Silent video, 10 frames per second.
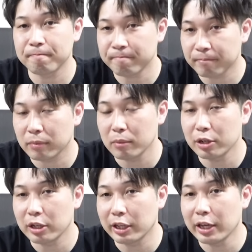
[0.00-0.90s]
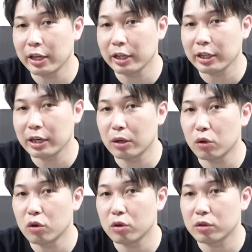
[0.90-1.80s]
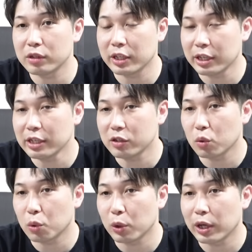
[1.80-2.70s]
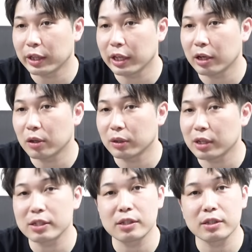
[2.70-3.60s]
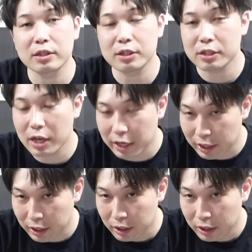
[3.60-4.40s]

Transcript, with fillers: うん。なので庭園キャラをぜひ揃えてください。